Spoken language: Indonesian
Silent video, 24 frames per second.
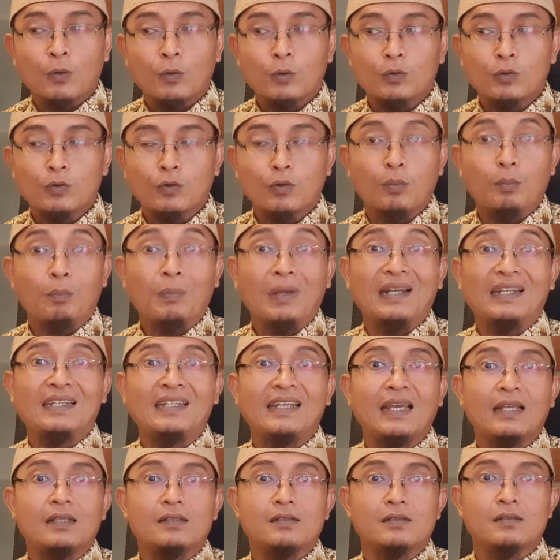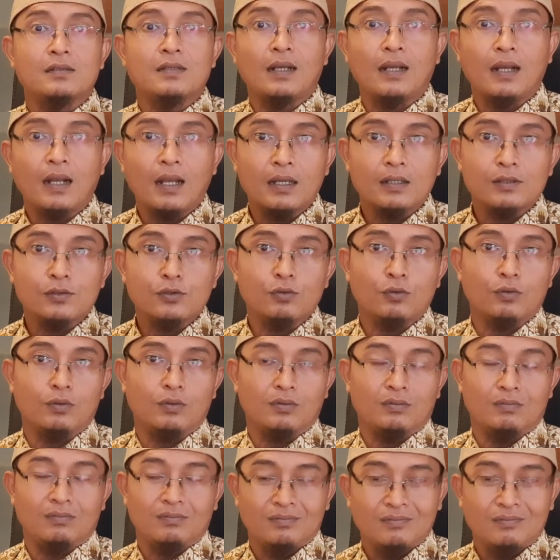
untuk melihat secara langsung.